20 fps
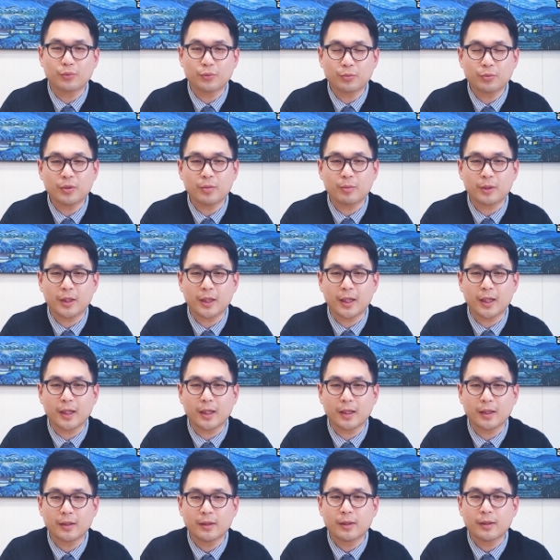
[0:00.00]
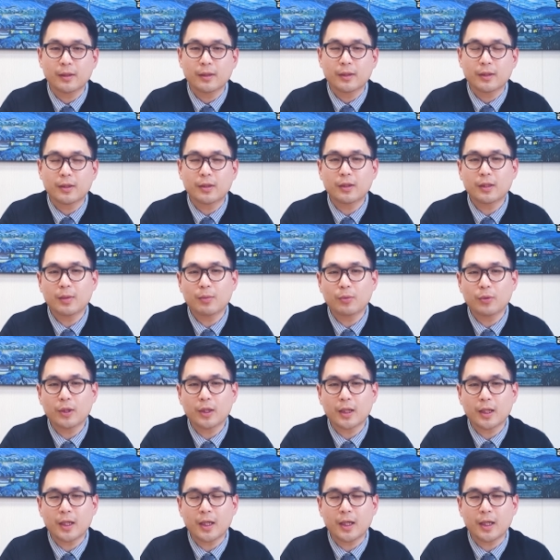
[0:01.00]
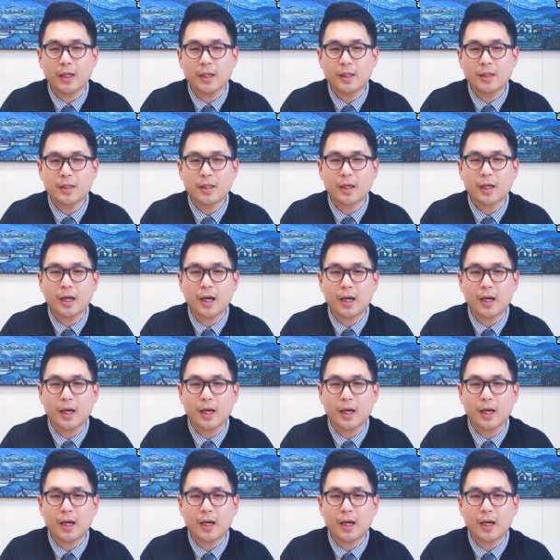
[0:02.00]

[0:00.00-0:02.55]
부분입니다. 그러다 보니까 이제